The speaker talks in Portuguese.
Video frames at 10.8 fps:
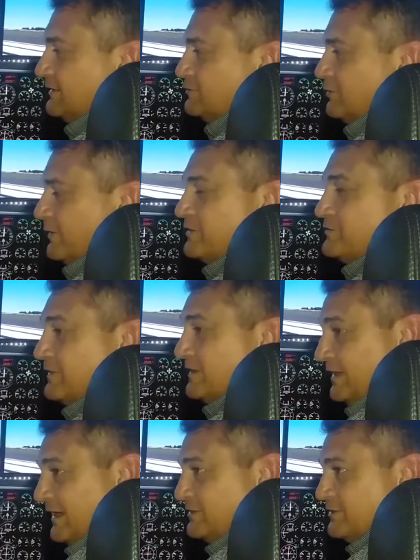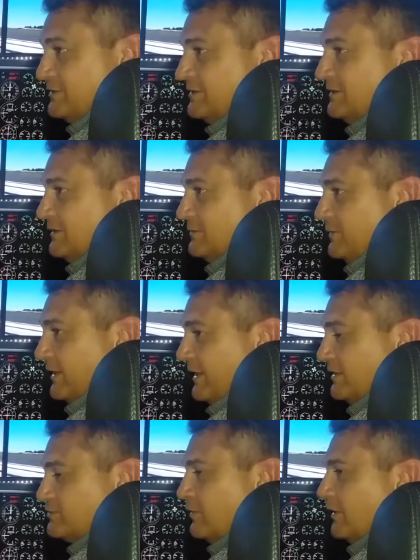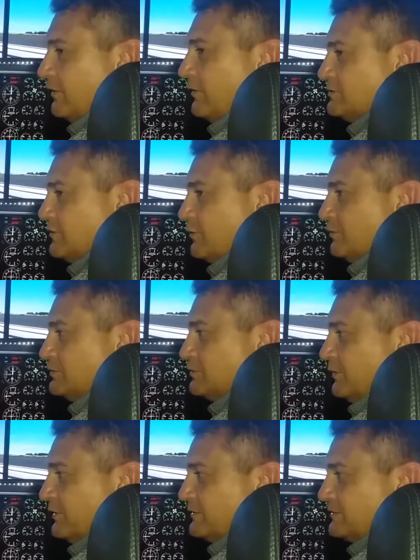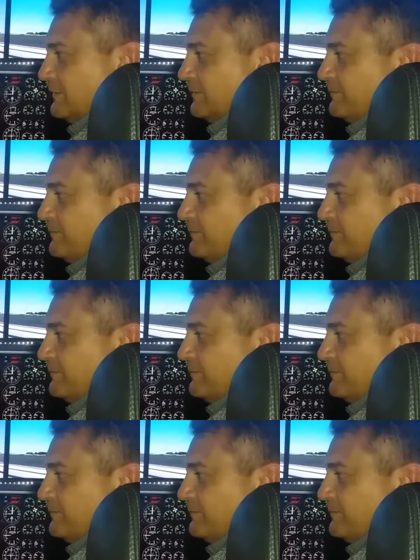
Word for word: sobre as vantagens para quem escolhe o nosso curso hoje,